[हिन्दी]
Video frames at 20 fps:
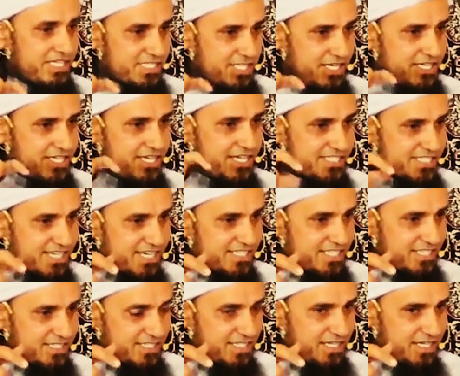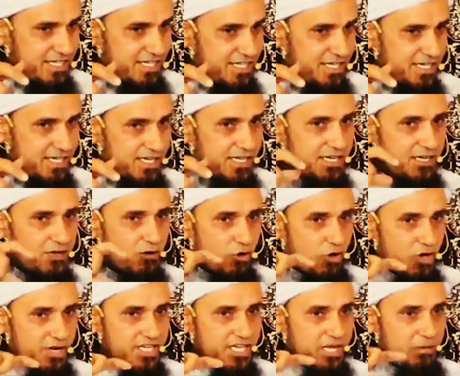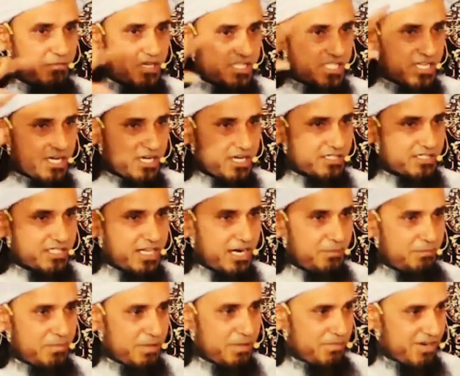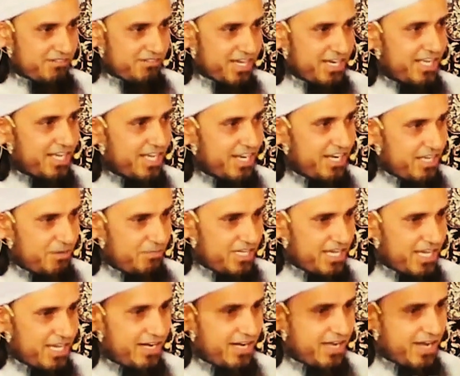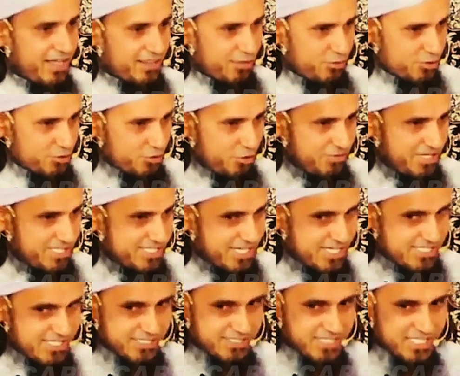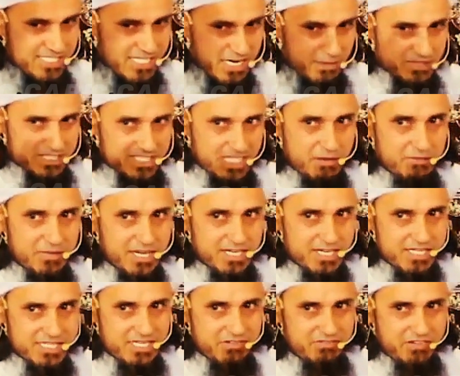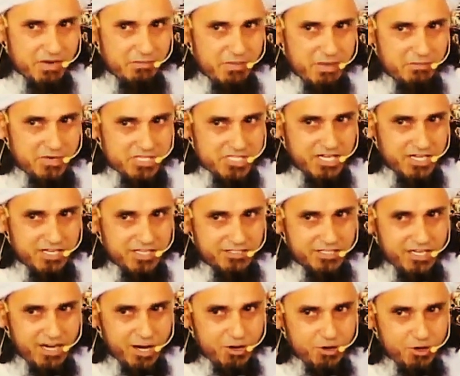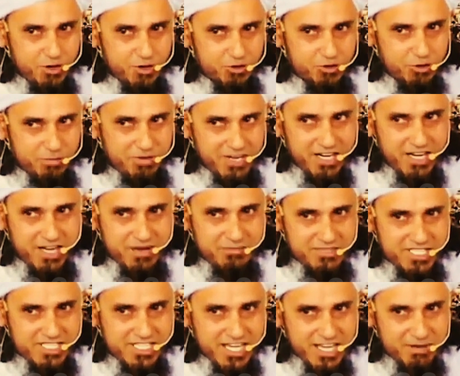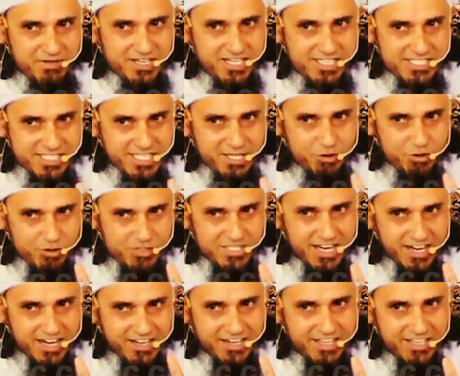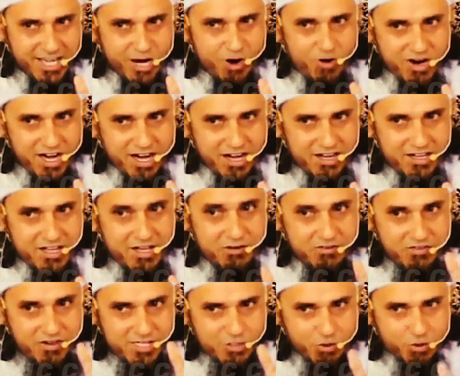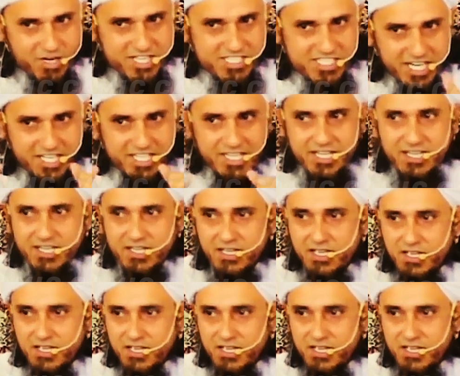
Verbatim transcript: इसलिए इजाजत दी और ये मशक्क़त कल पेपर वाले के लिए भी है लिहाजा उसको भी इजाजत है इसका मतलब अगर सफर में मशक्क़त ना हो तो फिर गांधी साहब के नजदीक रोजा रखना क्या होगा फर्ज होना चाहिए